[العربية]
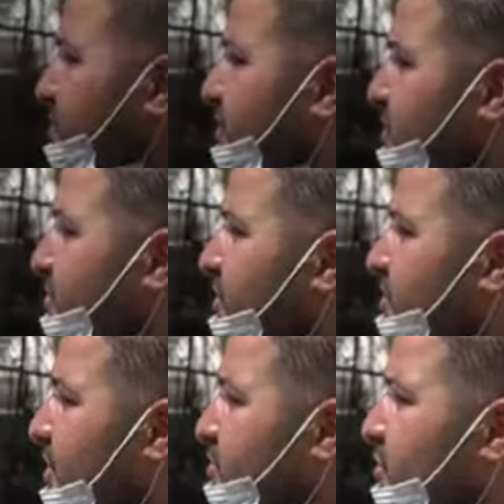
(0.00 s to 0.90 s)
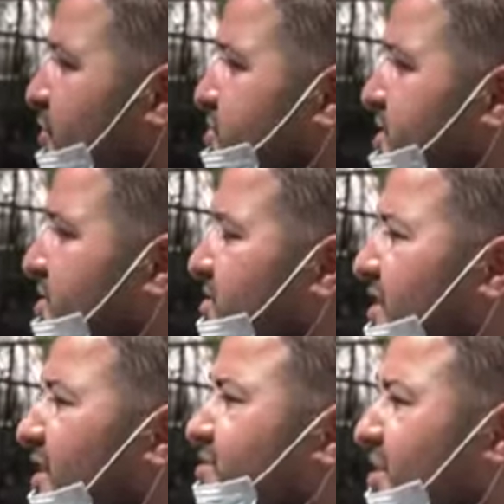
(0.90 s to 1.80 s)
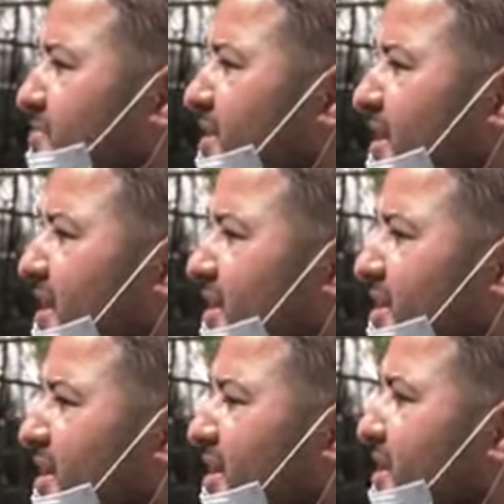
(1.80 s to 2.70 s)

انه يكون الموضوع جدي اكثر من هيك